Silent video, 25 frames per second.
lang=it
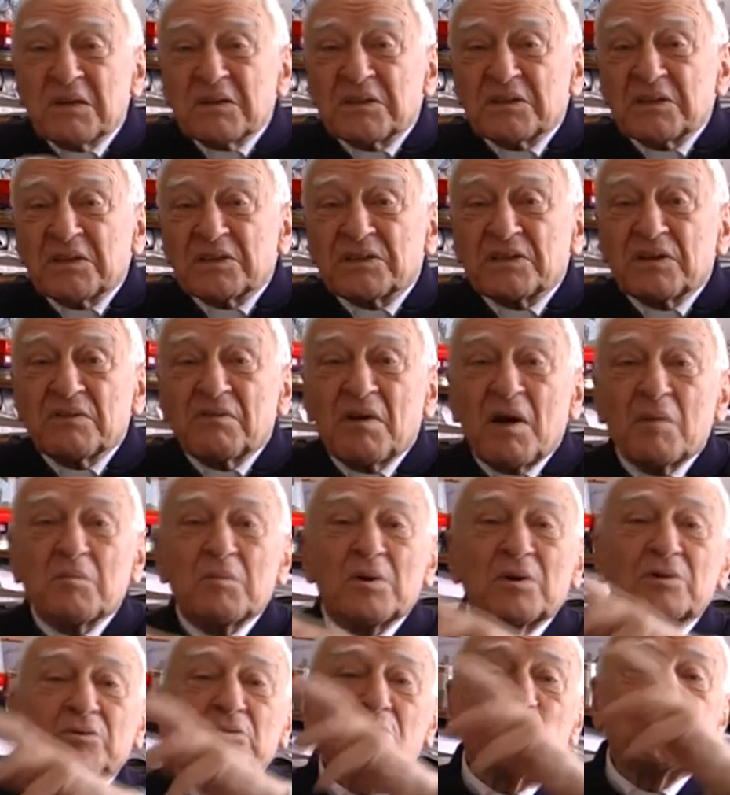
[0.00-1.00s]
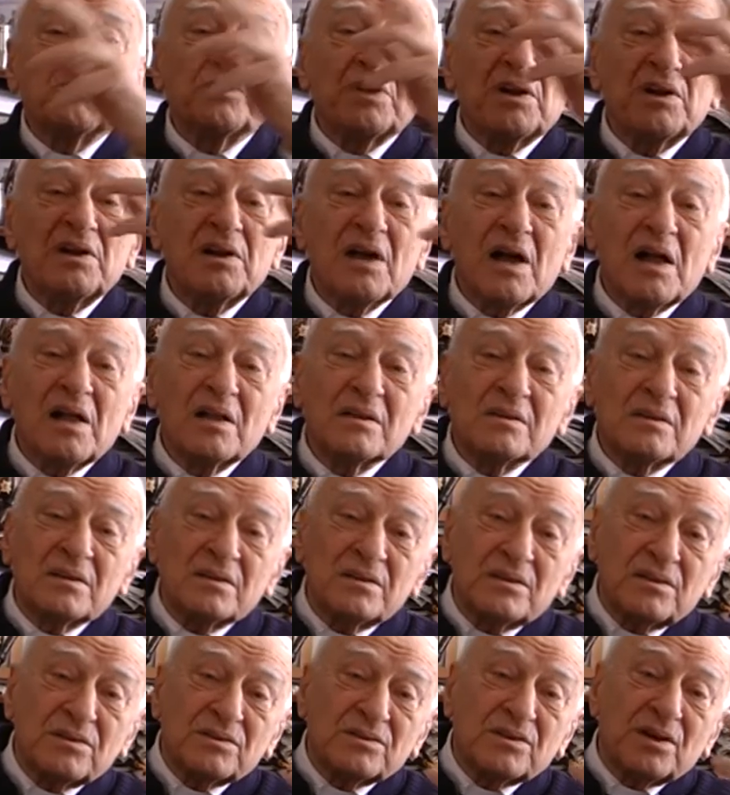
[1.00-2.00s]
dicevamo e tutti gli altri
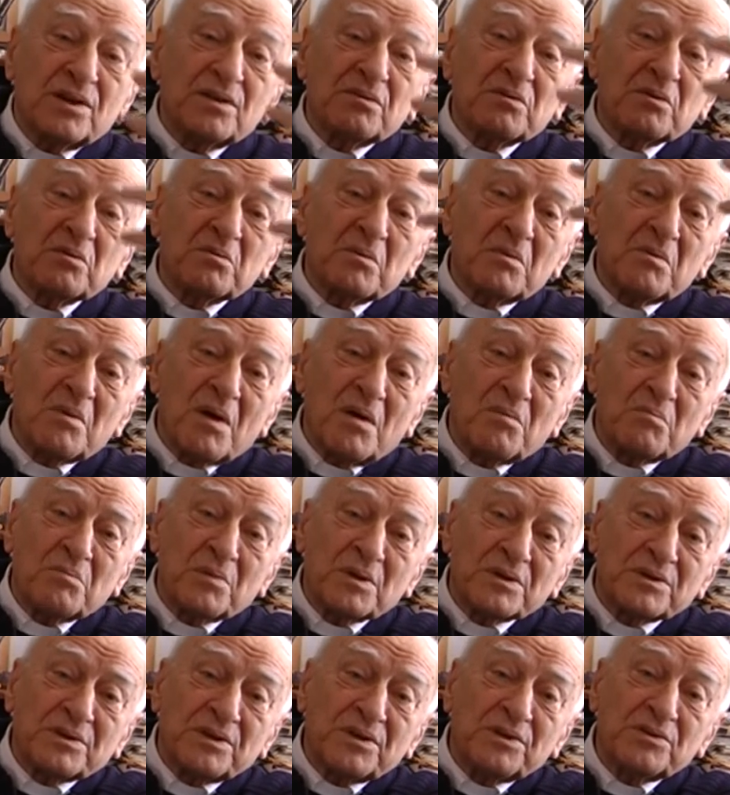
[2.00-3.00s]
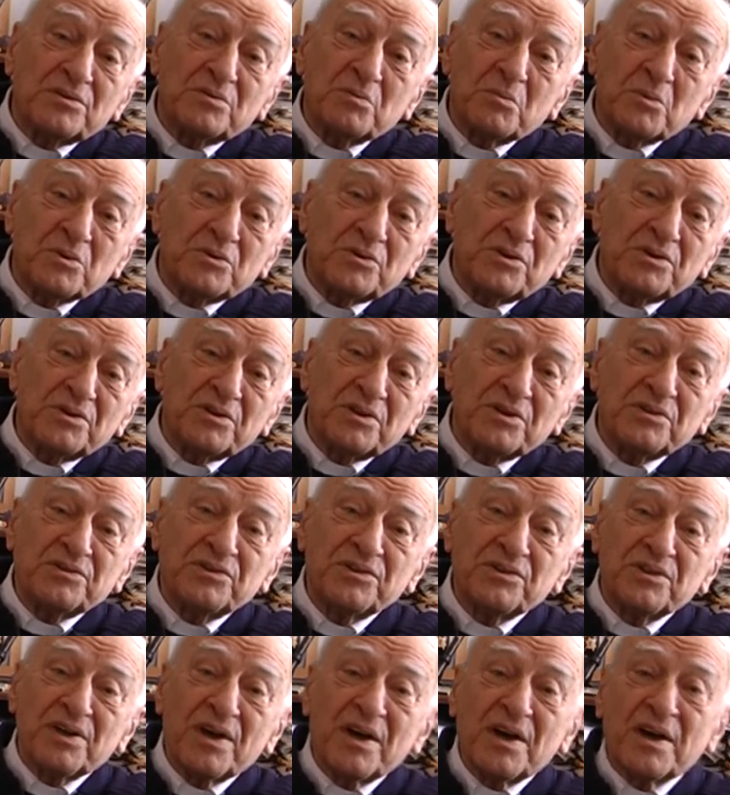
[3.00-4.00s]
dicevano va un battesimo di
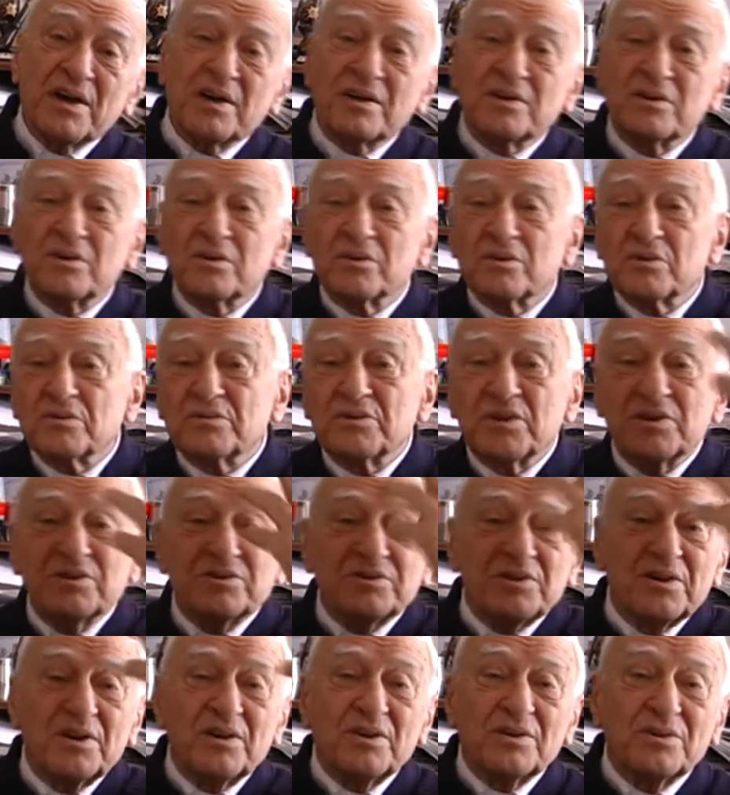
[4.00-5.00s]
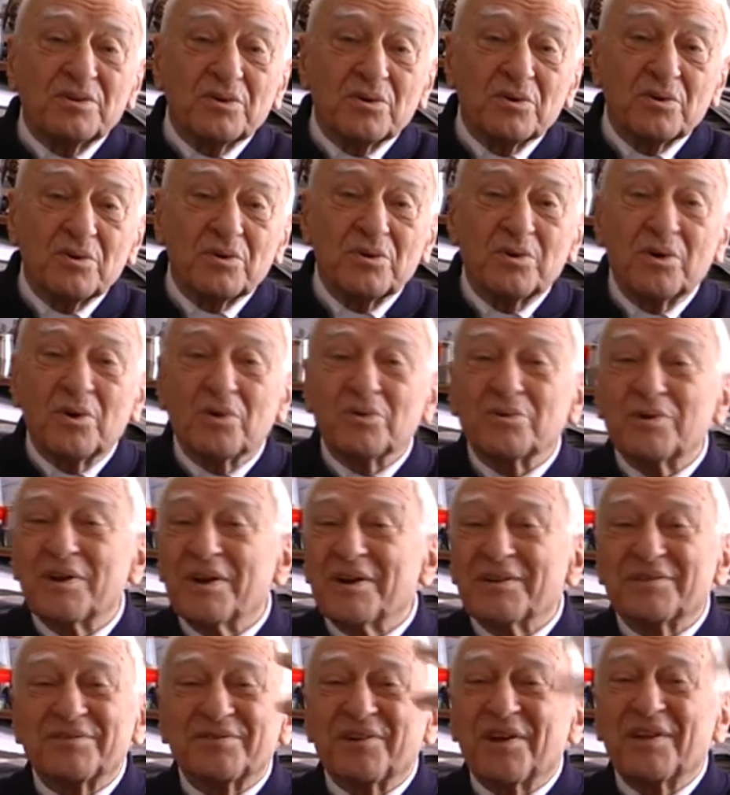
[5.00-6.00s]
desiderio dei genitori o
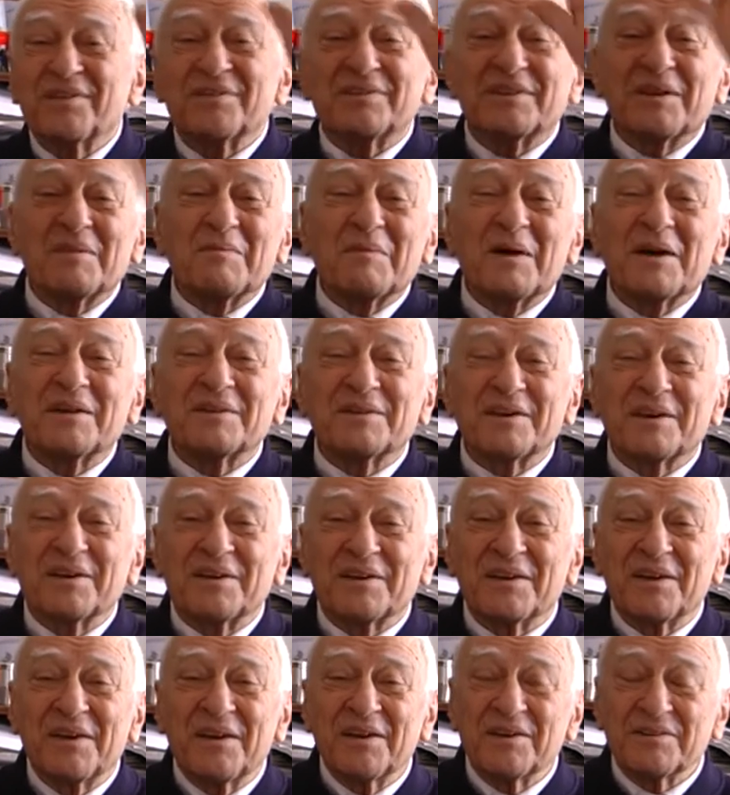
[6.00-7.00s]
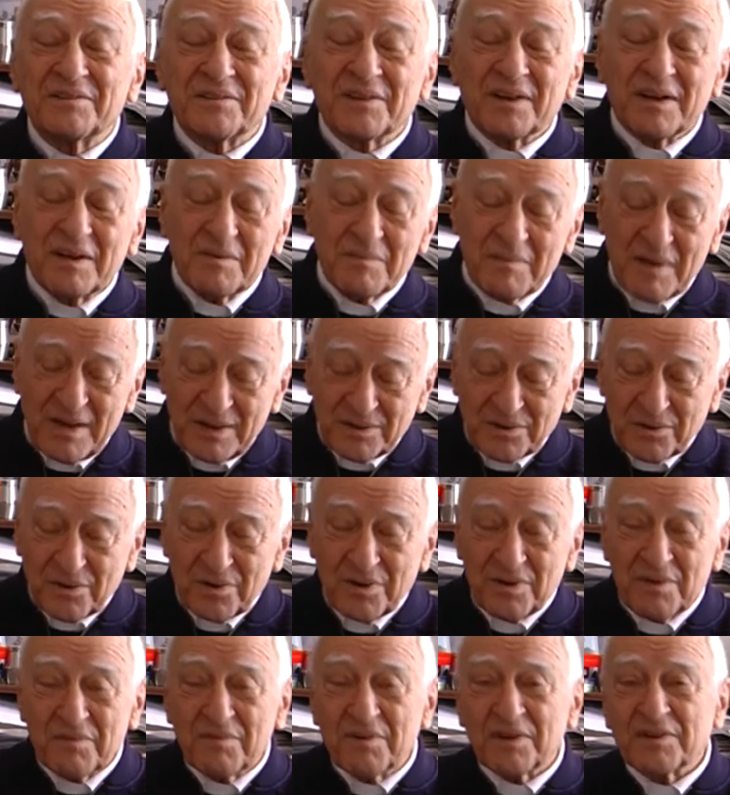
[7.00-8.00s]
della Santa Madre Chiesa che è Madre
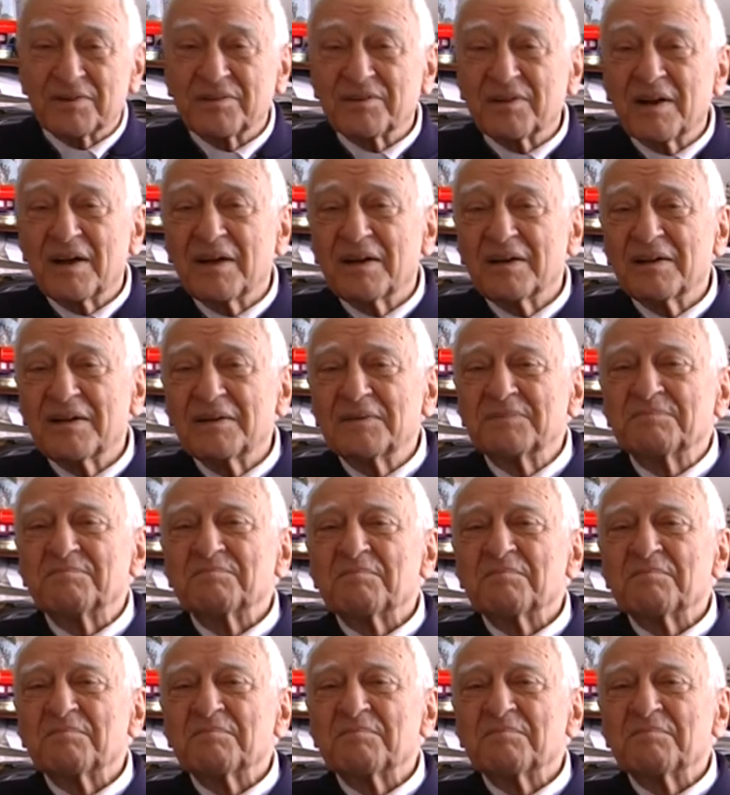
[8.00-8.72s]
Universale.